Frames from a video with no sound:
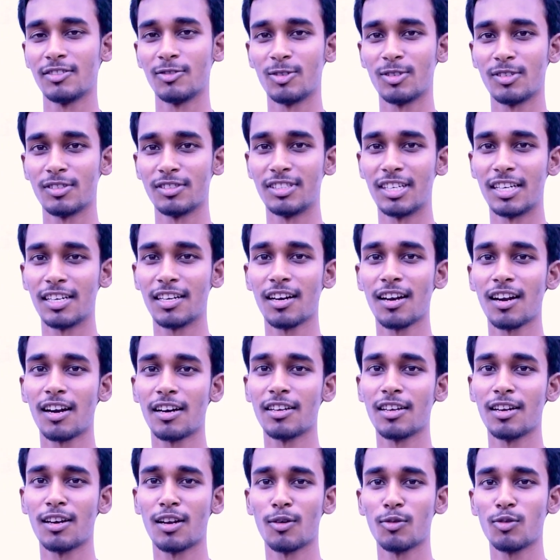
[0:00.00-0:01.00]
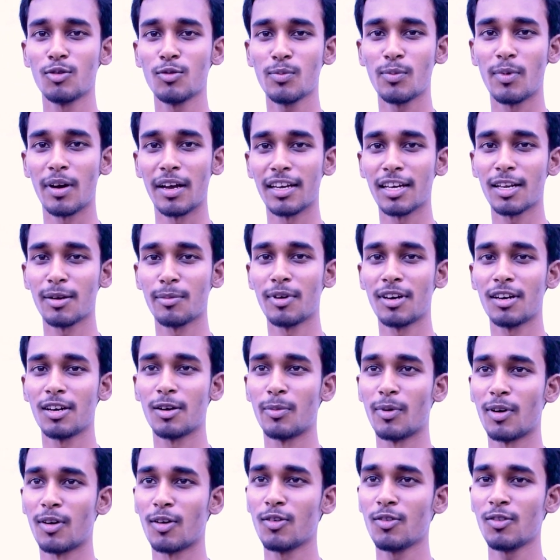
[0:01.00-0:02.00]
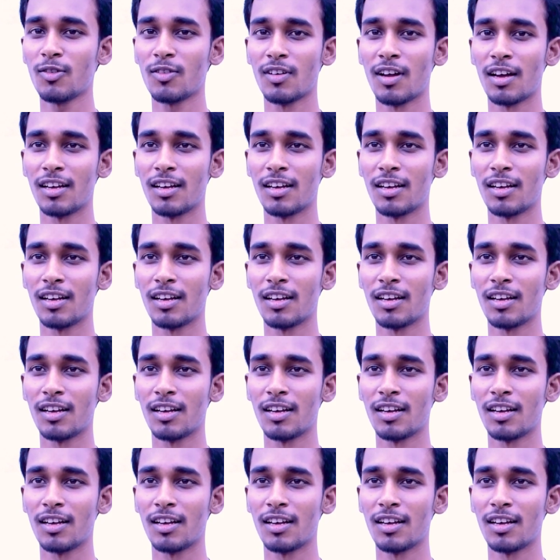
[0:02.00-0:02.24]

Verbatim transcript: ஒரு ஜென்ரல் ஆடியனாகவும் பயங்கரமாக இருக்குது படம்